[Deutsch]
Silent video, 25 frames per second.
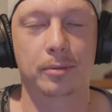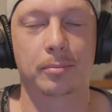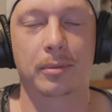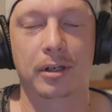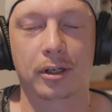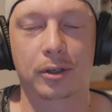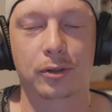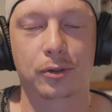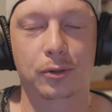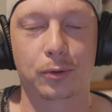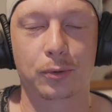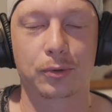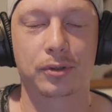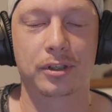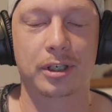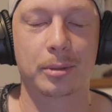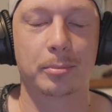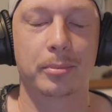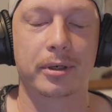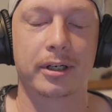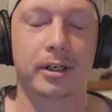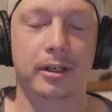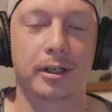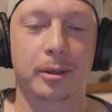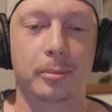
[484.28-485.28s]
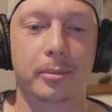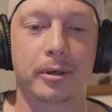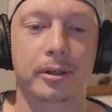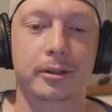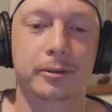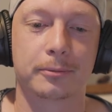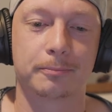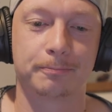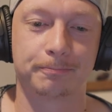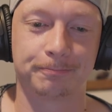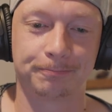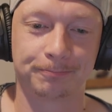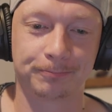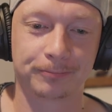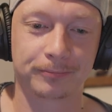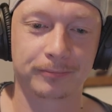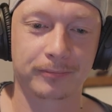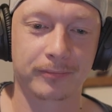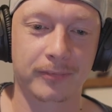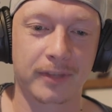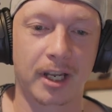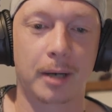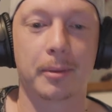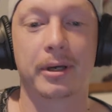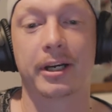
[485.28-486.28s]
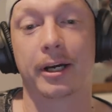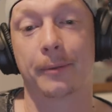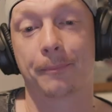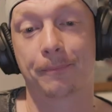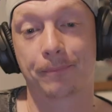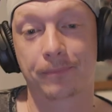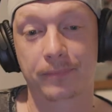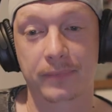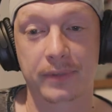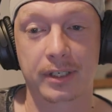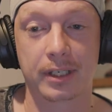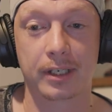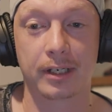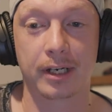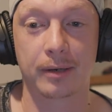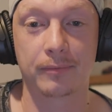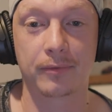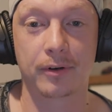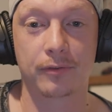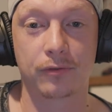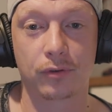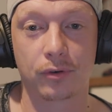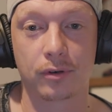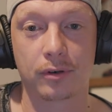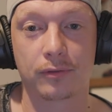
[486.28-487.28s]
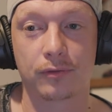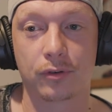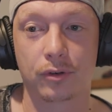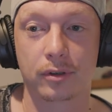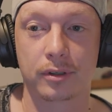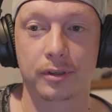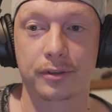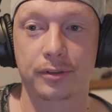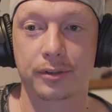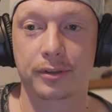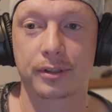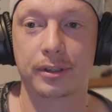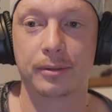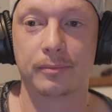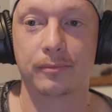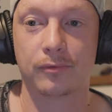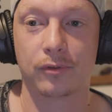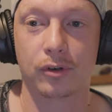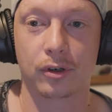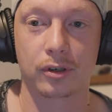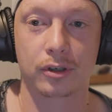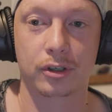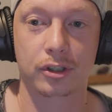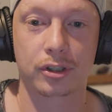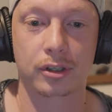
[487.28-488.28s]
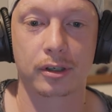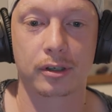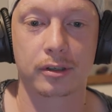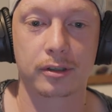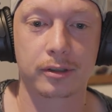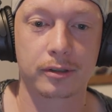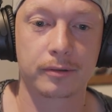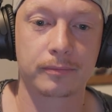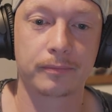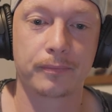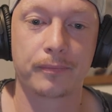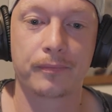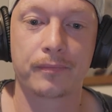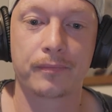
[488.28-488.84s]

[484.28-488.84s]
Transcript: das mal ganz kurz nebenbei angemerkt. Aber ja, den haben wir vor, vor sieben Wochen gestartet.